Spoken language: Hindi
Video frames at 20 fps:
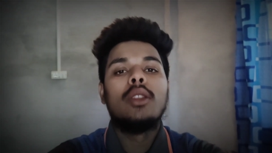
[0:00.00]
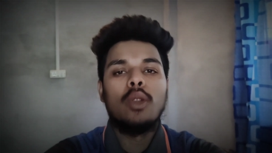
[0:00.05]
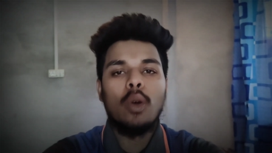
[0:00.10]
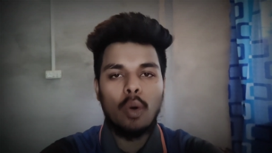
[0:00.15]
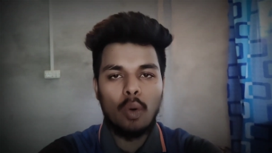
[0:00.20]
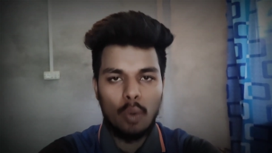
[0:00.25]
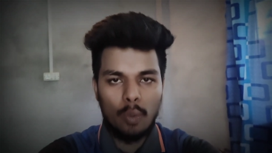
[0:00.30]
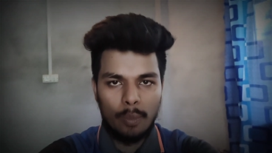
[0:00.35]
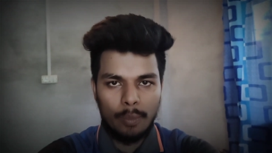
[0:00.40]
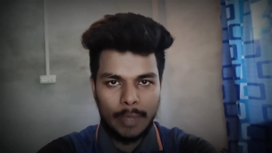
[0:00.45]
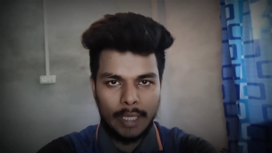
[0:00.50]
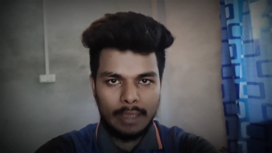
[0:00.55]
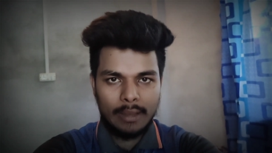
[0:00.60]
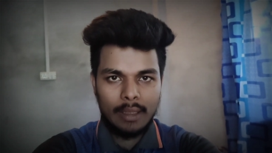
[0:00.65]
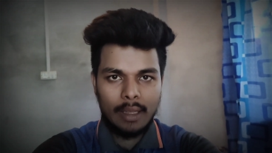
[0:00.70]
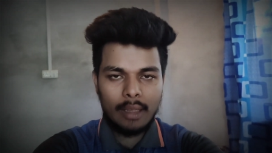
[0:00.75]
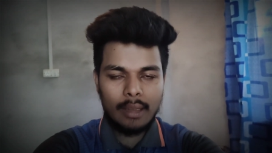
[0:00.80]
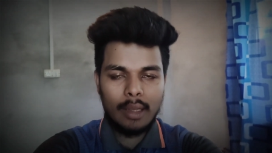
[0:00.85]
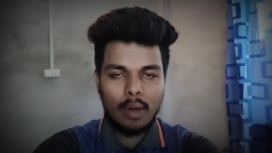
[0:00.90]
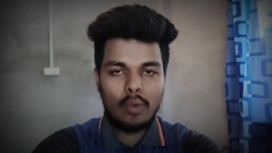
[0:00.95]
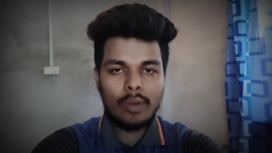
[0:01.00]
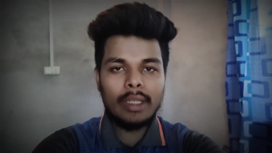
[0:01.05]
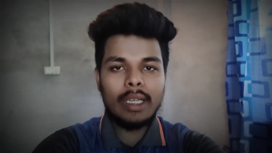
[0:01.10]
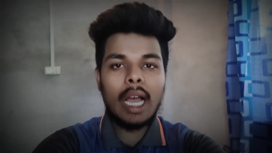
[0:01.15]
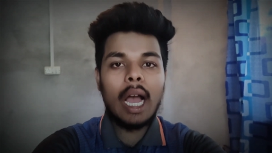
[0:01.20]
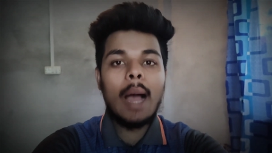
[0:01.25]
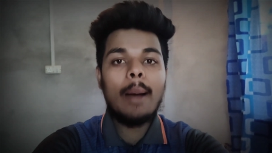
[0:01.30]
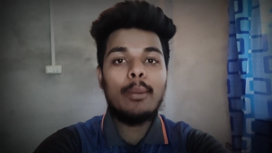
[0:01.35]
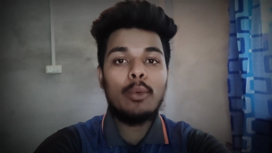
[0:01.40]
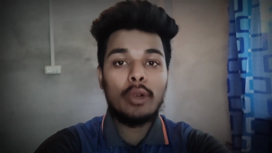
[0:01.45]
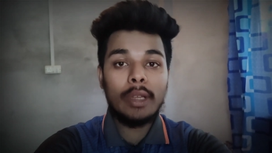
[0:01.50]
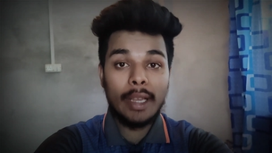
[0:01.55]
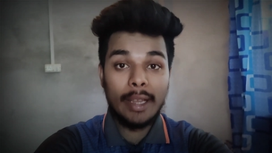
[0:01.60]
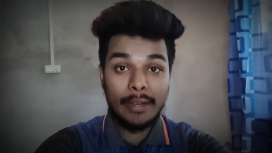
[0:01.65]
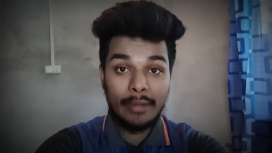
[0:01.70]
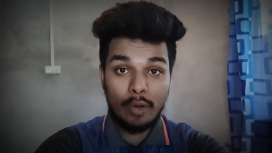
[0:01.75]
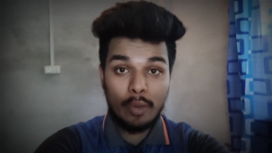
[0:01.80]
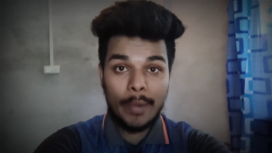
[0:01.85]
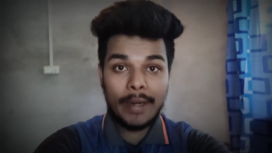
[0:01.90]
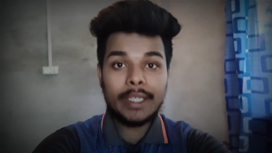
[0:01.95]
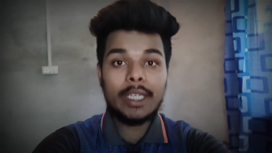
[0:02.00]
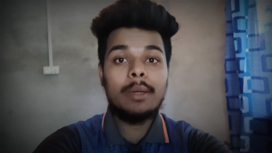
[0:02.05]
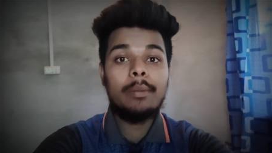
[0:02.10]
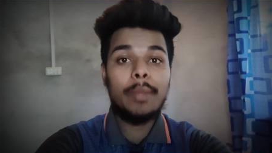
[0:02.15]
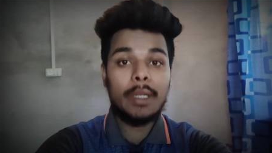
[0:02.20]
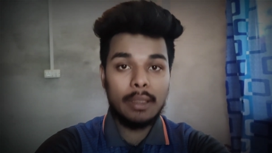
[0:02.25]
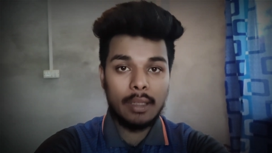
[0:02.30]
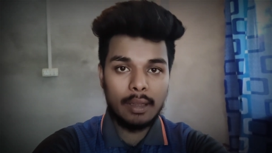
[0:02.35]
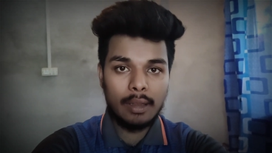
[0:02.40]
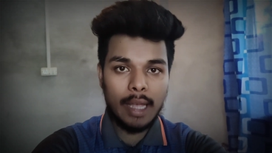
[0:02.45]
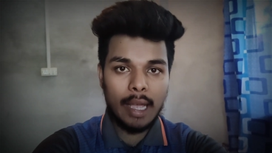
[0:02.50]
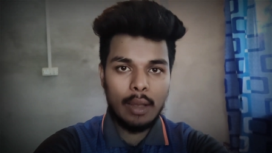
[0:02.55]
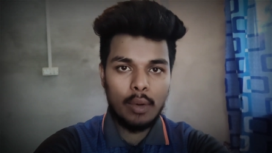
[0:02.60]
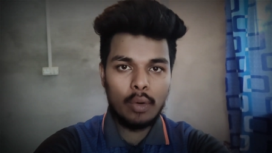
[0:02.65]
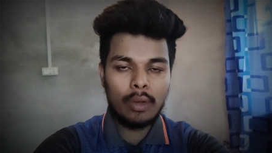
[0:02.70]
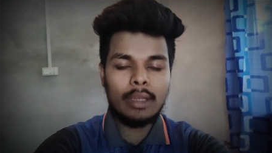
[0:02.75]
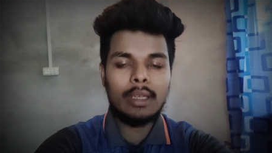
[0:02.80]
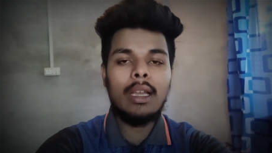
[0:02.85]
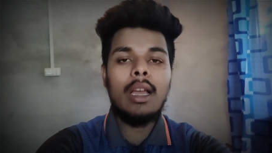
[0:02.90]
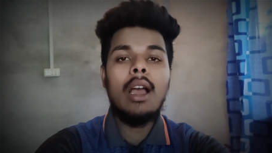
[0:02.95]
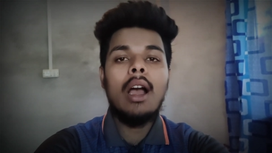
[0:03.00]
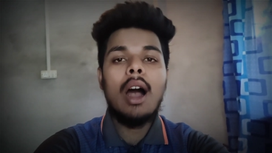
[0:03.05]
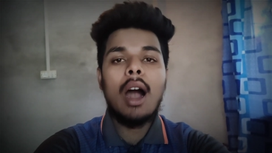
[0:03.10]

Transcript: तो उम्मीद करता हूँ कि आपको ये इन्फॉर्मेशन पसंद आई होगी